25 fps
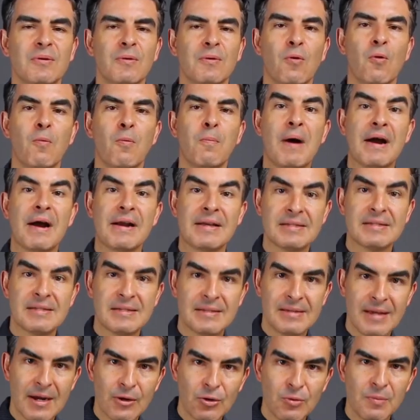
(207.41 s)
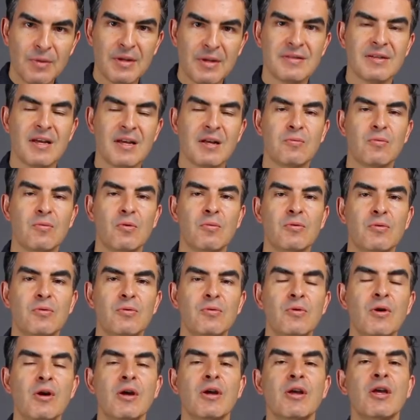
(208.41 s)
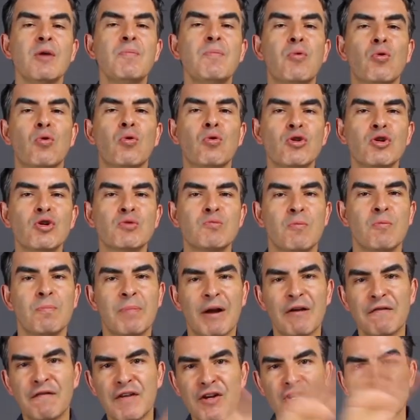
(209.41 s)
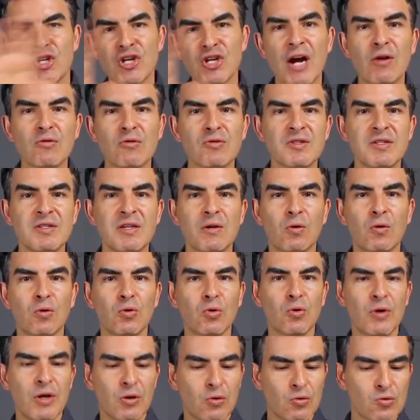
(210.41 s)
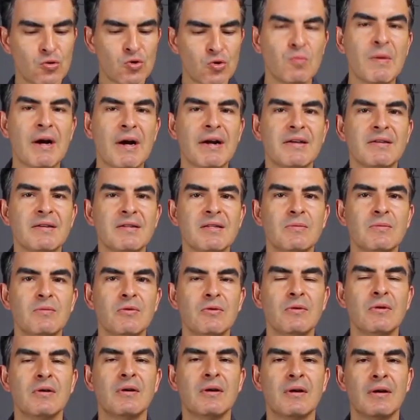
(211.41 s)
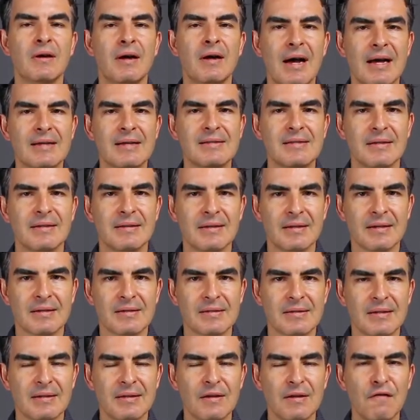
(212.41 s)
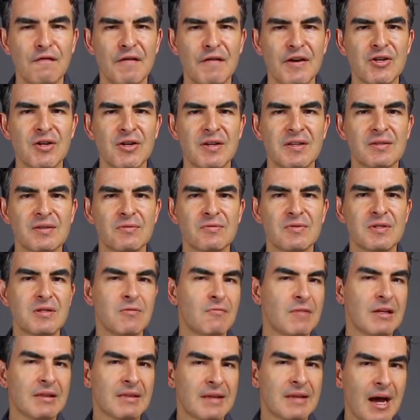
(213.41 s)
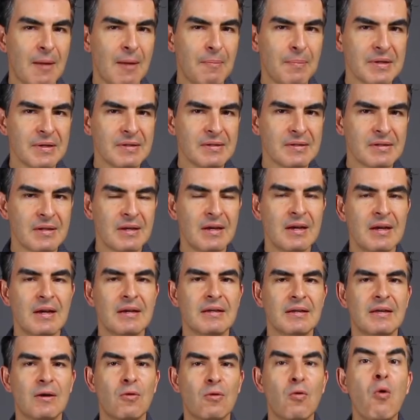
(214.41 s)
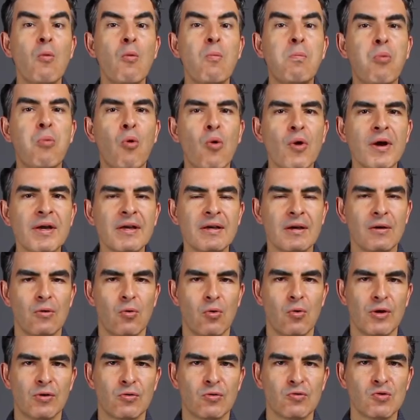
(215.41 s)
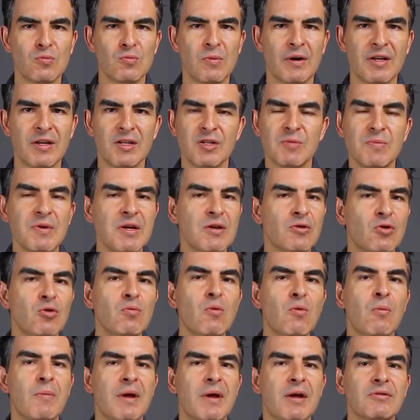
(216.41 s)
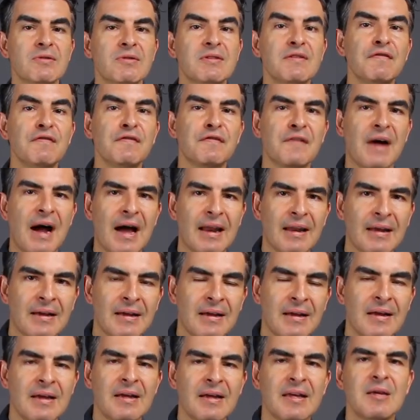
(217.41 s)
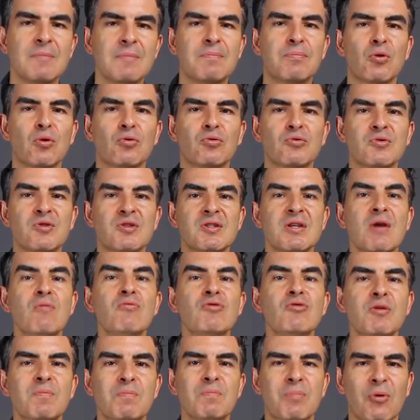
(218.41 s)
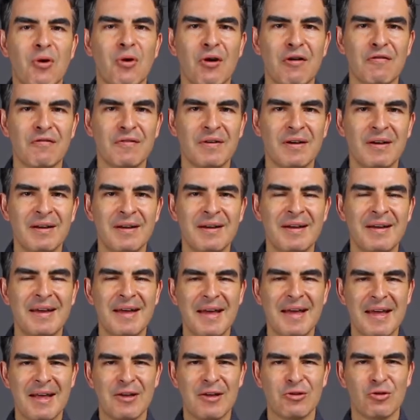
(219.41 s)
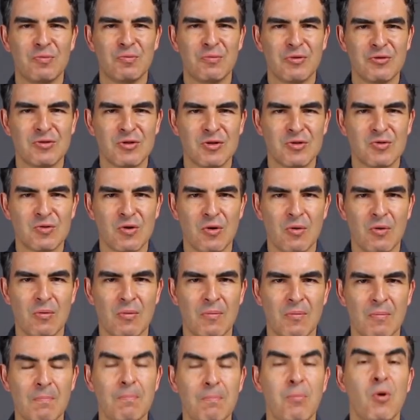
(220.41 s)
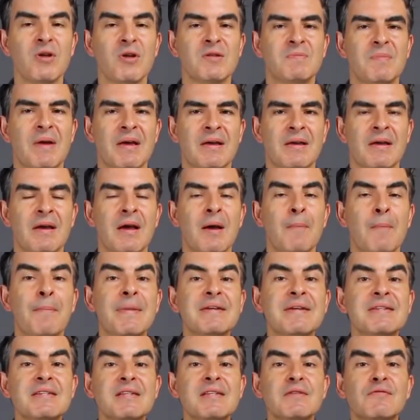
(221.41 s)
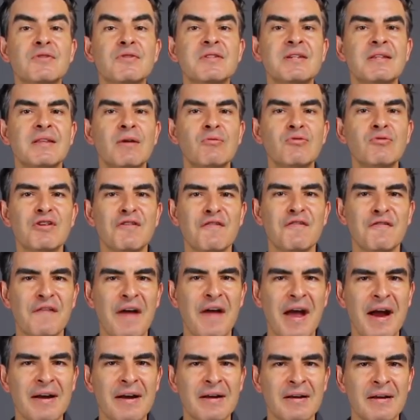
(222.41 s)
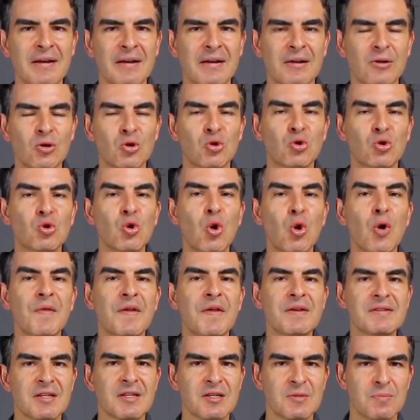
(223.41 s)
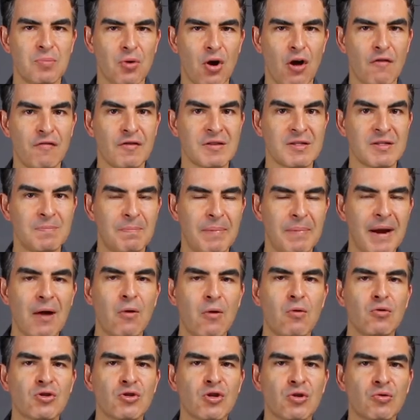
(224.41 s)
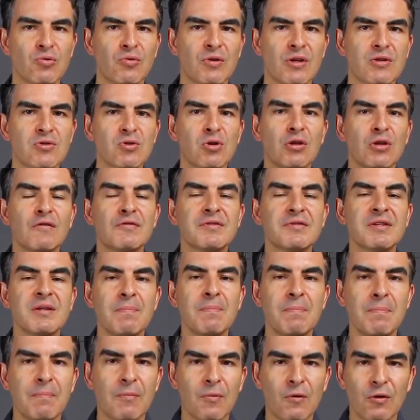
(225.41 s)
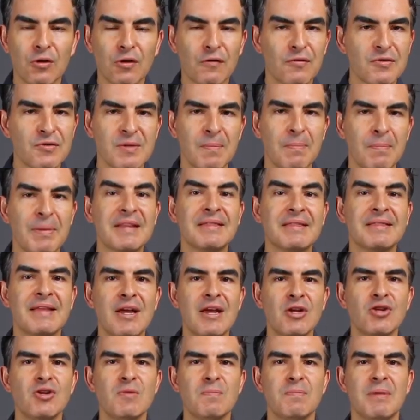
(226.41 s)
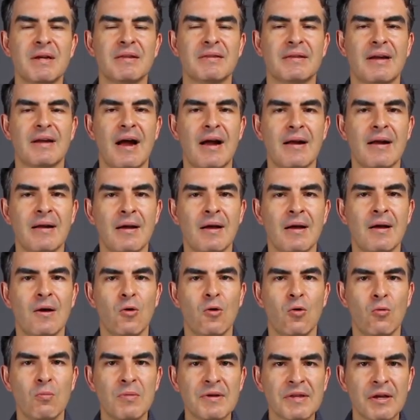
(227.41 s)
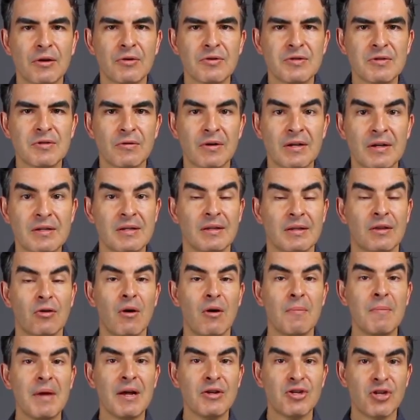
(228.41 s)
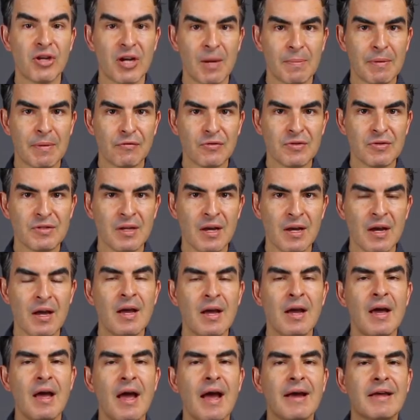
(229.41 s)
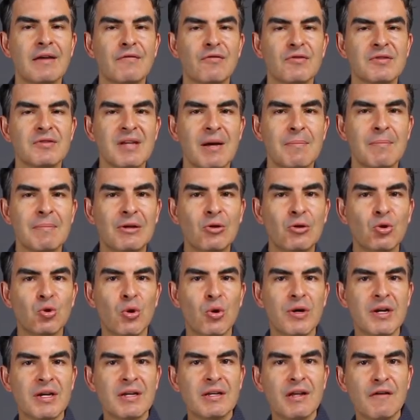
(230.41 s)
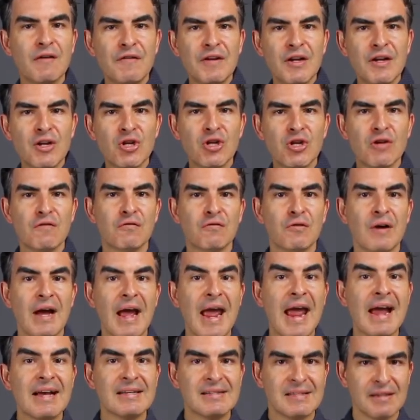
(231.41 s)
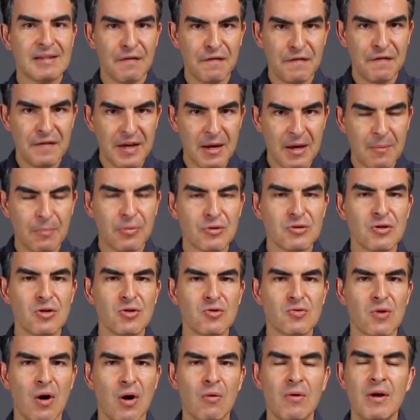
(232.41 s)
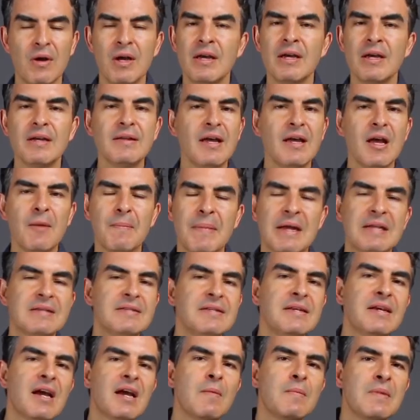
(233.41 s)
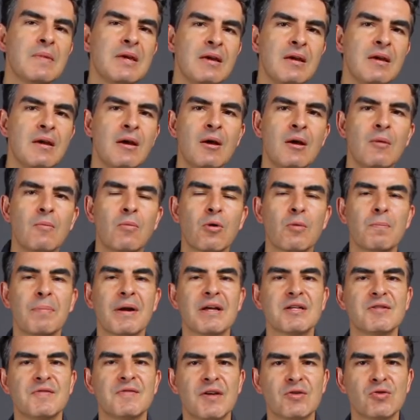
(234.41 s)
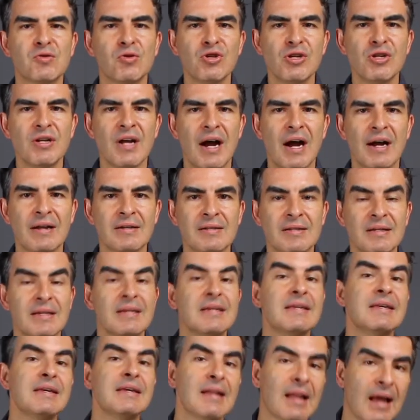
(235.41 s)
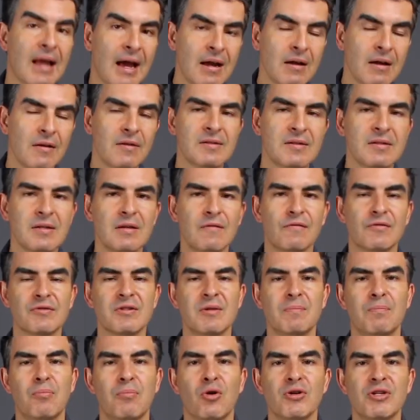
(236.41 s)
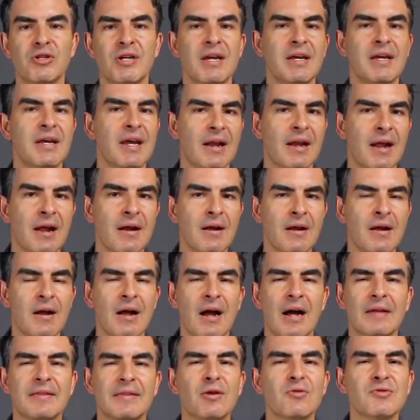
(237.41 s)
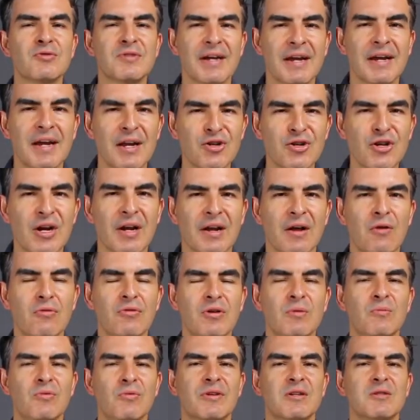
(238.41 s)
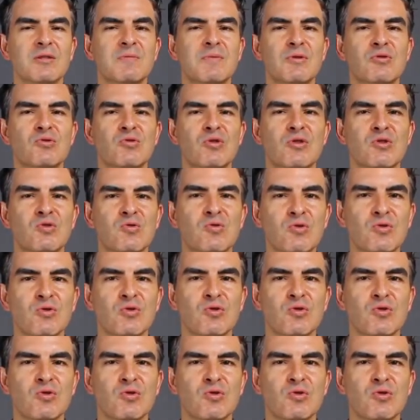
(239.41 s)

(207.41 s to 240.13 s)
o parecer do Ministério Público. E por último, para fechar o ciclo do rito sumaríssimo, a sentença. Então veja que são cinco etapas que compõem o rito sumaríssimo e no momento se fala em produção de prova endoprocessual. Pois bem, mas e se você não tiver todas as provas pré-constituídas quando você, quando você pretende impetrar o mandado de segurança. Então a minha dica para você é que você abandone em definitivo essa via processual e de repente se encaminhe para as vias ordinárias, em que lá sim você pode requerer, até usar aquele jargão que muitas pessoas usam